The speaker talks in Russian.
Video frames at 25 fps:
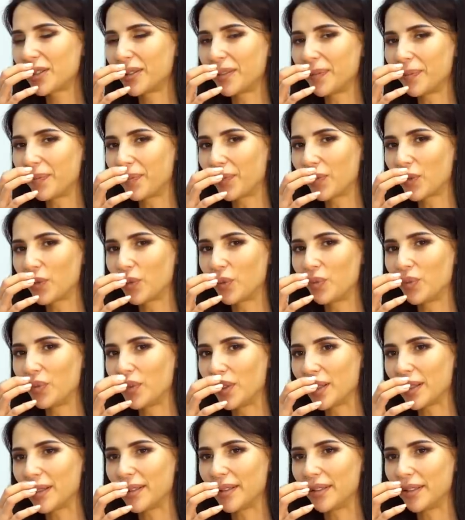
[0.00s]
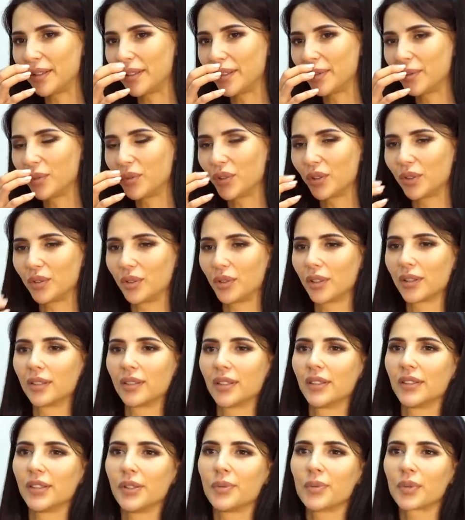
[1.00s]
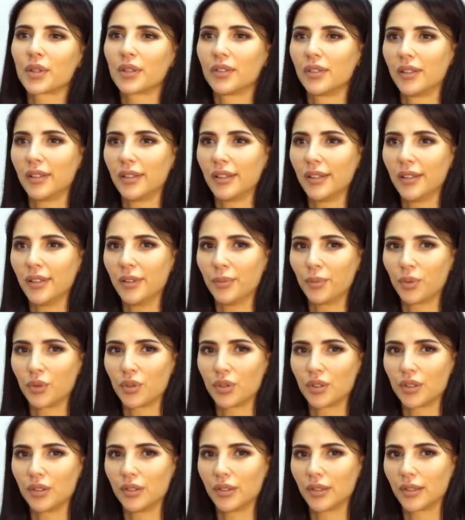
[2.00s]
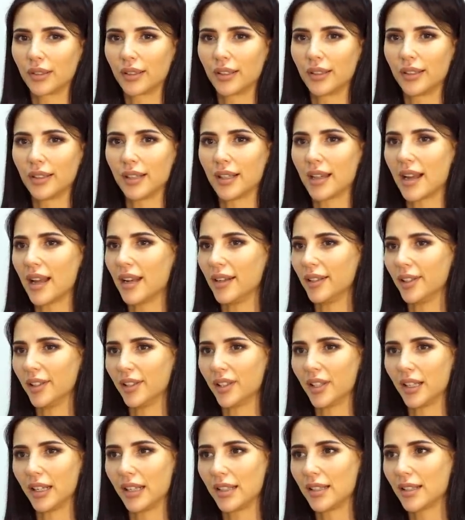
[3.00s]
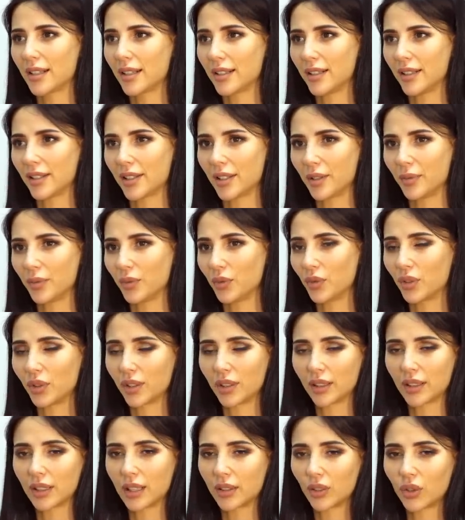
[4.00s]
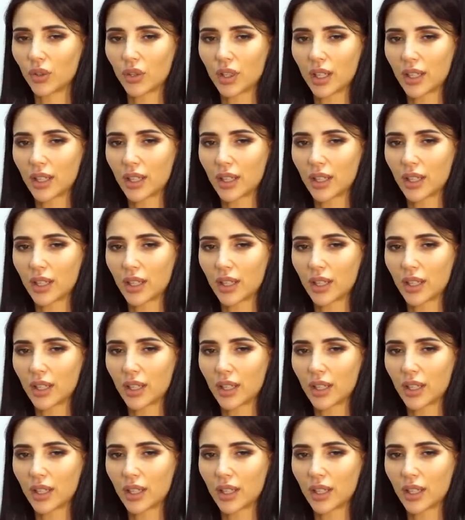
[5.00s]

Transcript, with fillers: э, у меня вот Ольга Владимировна, она просто гениальный тренер. Вот то,